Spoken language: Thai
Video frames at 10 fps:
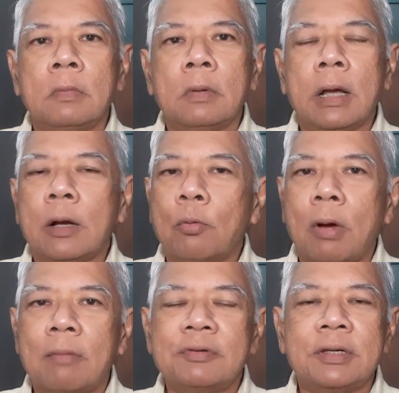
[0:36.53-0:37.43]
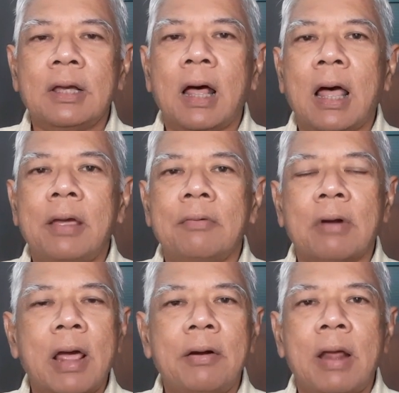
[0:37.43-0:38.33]
เกิดความเสียหาย
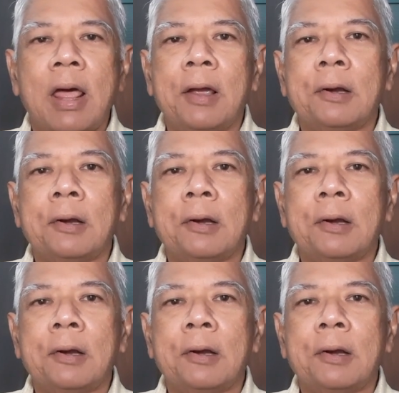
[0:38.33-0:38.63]
ร้ายแรง